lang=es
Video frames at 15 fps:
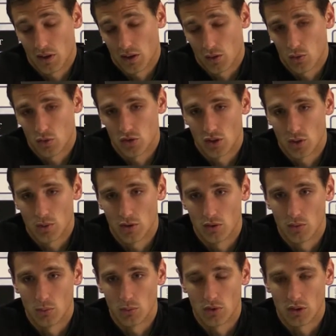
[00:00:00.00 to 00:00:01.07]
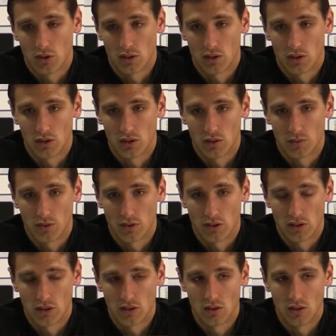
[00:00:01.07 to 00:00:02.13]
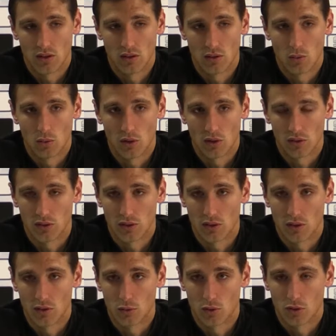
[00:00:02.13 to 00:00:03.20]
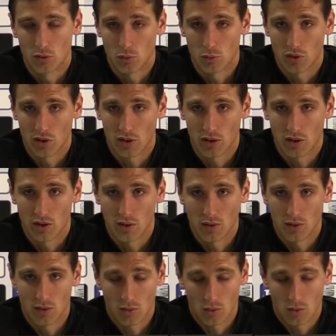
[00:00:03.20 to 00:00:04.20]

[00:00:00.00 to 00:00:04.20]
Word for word: que nos sirva, porque al final durante toda tu carrera